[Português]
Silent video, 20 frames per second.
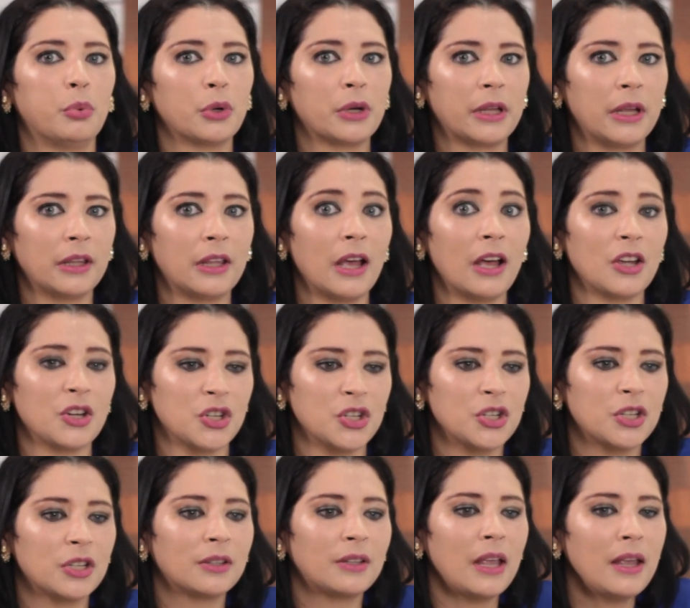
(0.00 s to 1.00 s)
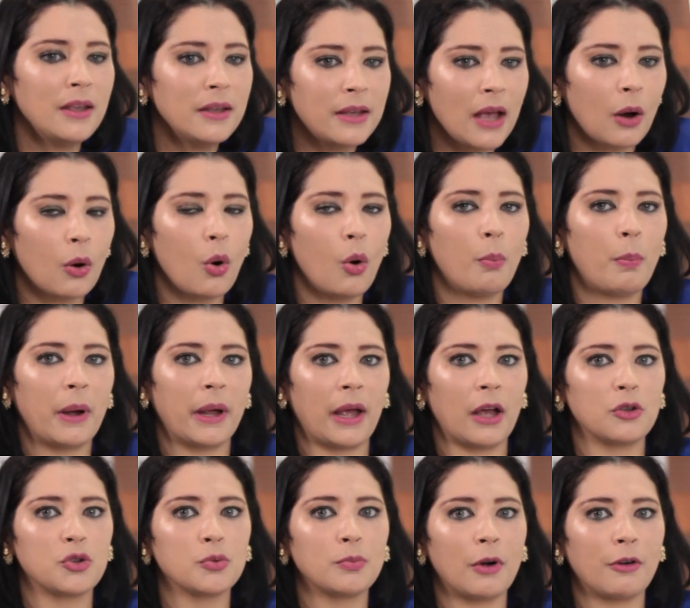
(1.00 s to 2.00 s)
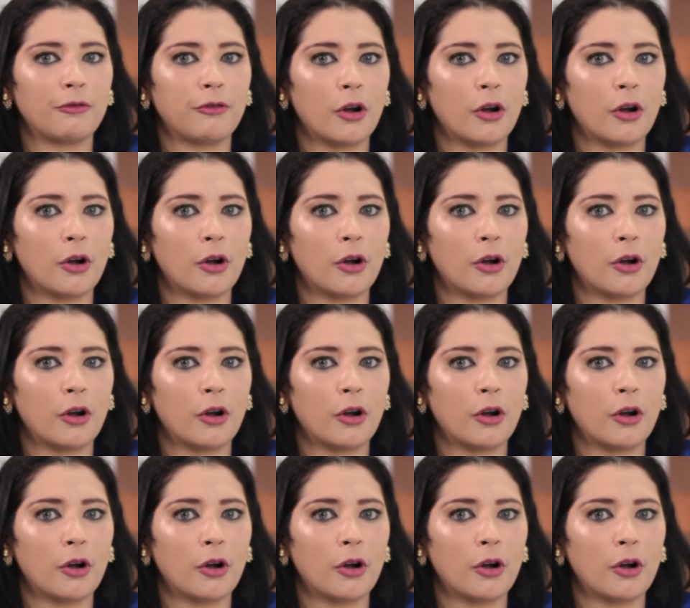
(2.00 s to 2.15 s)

Porque a gente tem que acompanhar de uma